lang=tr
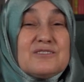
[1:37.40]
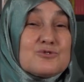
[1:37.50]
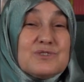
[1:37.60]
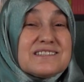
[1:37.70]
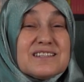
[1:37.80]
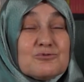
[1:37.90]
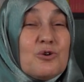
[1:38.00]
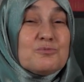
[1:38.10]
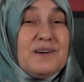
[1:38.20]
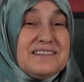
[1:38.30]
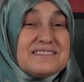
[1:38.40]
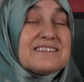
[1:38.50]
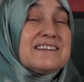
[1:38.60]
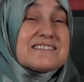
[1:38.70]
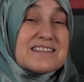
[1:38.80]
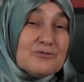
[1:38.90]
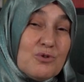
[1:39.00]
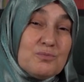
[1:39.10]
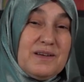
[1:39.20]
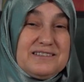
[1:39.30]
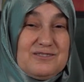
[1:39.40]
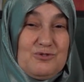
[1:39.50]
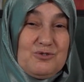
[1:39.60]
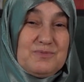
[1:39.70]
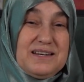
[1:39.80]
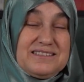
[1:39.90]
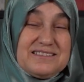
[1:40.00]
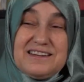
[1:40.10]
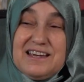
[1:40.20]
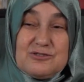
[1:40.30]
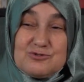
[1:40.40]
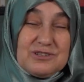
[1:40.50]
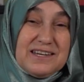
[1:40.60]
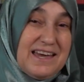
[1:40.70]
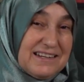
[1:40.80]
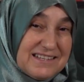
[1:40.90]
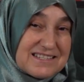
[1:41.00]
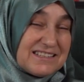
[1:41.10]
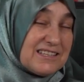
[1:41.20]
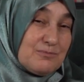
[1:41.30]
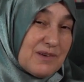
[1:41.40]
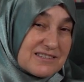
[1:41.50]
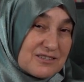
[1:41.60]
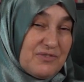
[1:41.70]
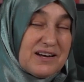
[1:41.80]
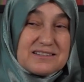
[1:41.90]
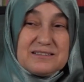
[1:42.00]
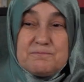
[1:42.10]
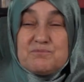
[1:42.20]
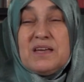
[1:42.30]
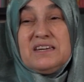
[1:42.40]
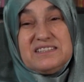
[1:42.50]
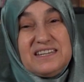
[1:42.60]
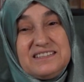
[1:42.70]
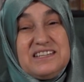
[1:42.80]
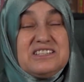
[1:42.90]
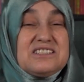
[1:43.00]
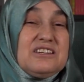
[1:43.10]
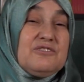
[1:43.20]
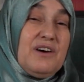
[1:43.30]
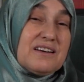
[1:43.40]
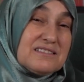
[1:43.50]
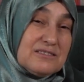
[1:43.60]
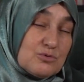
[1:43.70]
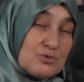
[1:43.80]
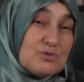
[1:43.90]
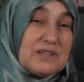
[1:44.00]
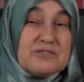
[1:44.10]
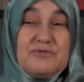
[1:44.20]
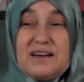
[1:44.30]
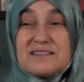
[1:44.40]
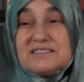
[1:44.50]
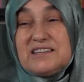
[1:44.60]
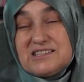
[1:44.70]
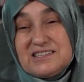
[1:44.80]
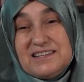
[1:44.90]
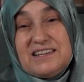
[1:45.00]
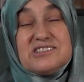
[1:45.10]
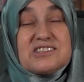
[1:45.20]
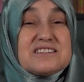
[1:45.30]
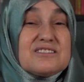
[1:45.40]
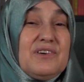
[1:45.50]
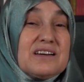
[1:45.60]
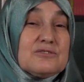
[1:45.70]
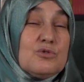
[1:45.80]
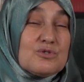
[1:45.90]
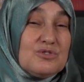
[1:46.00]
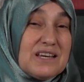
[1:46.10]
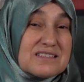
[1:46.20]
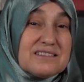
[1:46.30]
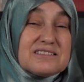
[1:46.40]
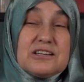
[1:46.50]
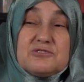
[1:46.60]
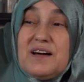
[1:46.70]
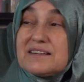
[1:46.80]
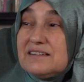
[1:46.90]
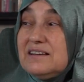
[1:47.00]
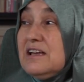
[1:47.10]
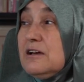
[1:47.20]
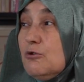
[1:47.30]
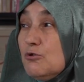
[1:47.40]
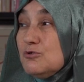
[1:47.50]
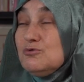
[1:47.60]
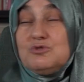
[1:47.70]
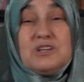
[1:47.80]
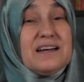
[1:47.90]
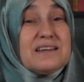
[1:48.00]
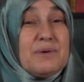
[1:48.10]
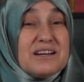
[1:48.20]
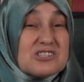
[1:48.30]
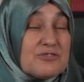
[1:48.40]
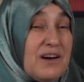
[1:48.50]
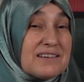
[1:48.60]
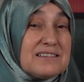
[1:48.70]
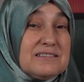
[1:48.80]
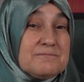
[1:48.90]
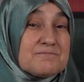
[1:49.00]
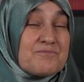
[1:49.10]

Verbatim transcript: Sürecin normalidir. İnsan olmanın normalidir. Çünkü herkesin kimyası farklı. Yediği, içtiği farklı, duyguları farklı, eşiyle ilişkisi farklı, o gün yaşadıkları farklı, o gün dünyaya bakışı farklı.